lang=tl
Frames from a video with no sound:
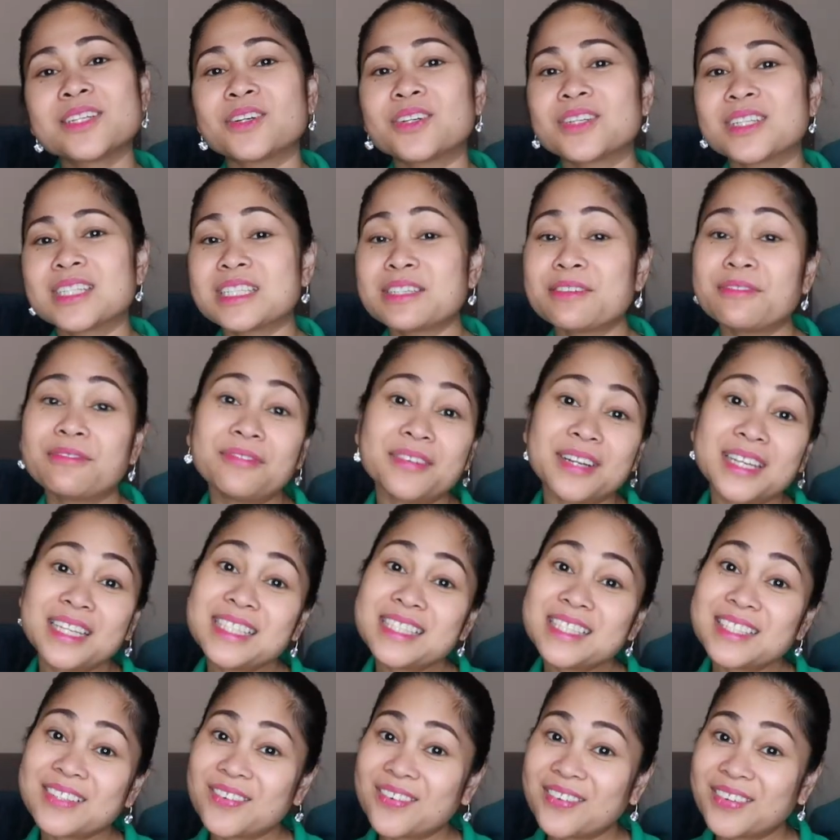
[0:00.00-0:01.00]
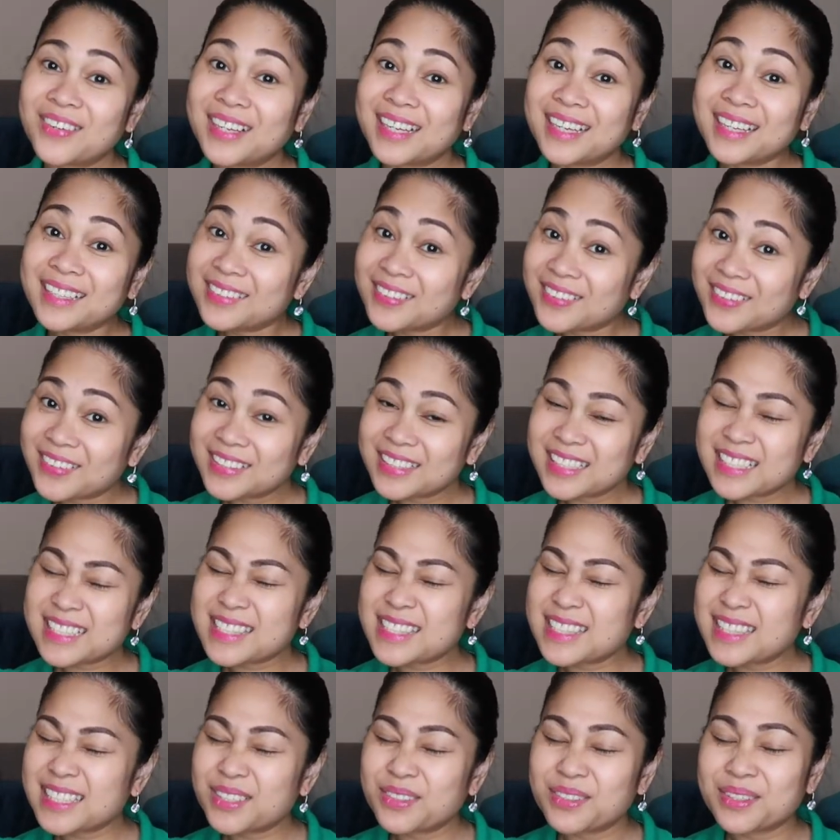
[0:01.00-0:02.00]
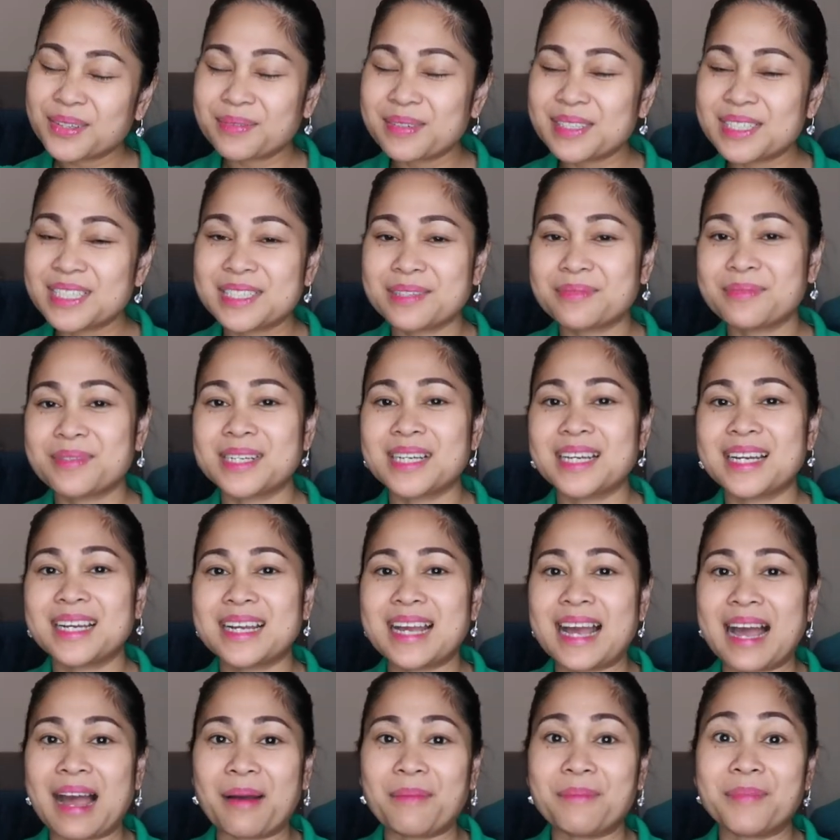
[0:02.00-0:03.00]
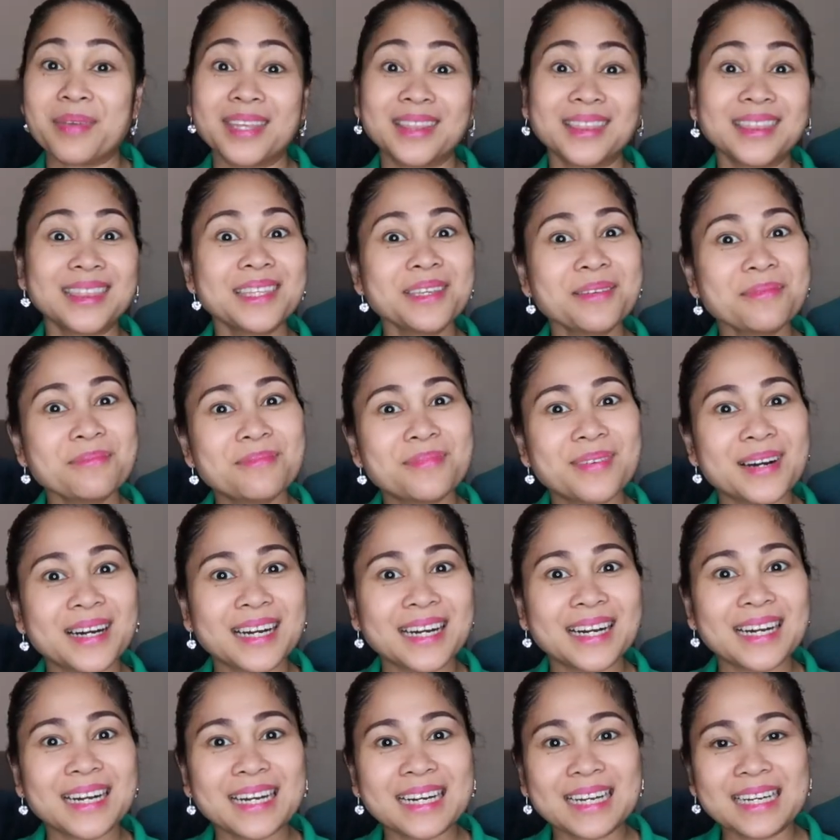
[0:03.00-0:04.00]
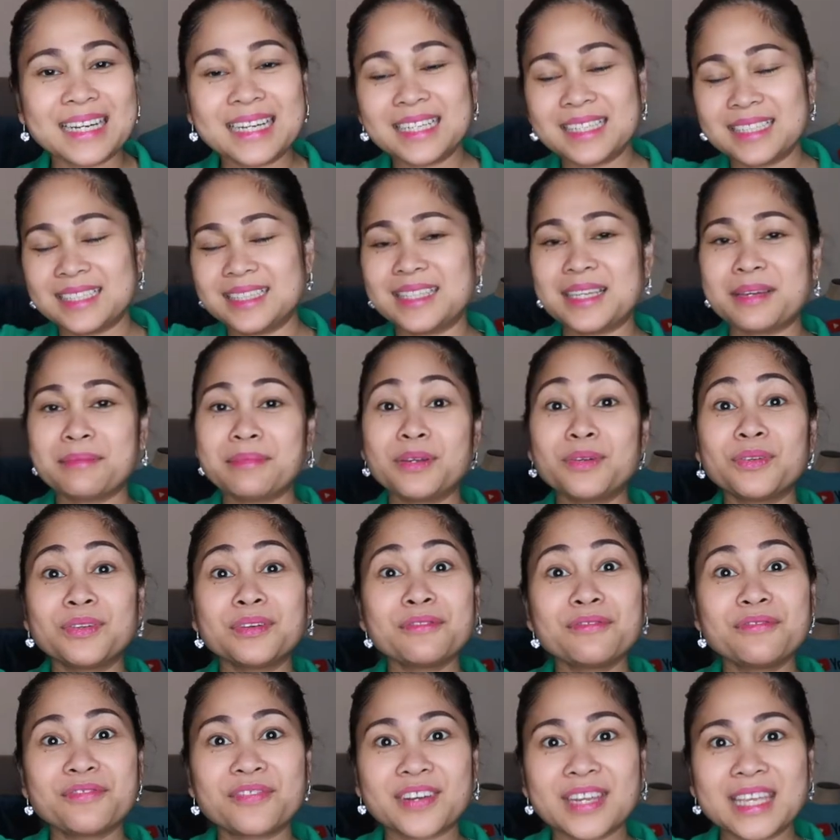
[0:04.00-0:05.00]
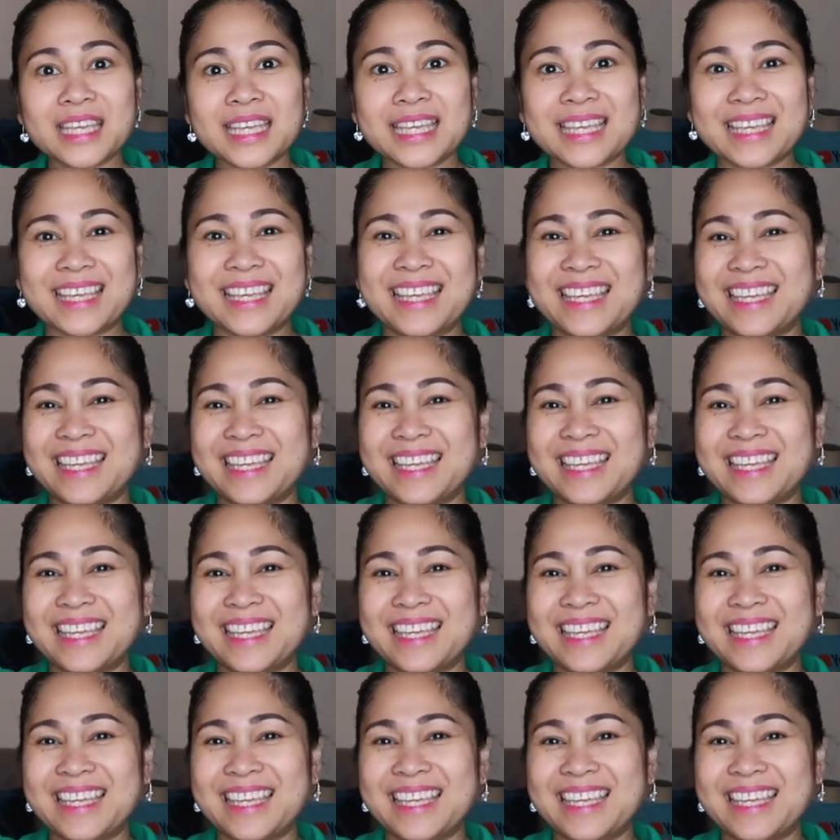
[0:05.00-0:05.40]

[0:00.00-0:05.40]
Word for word: or sa friends ko, ganon. Kasi hindi ko naman siya magagamit. Di ba? Dami ko ng free.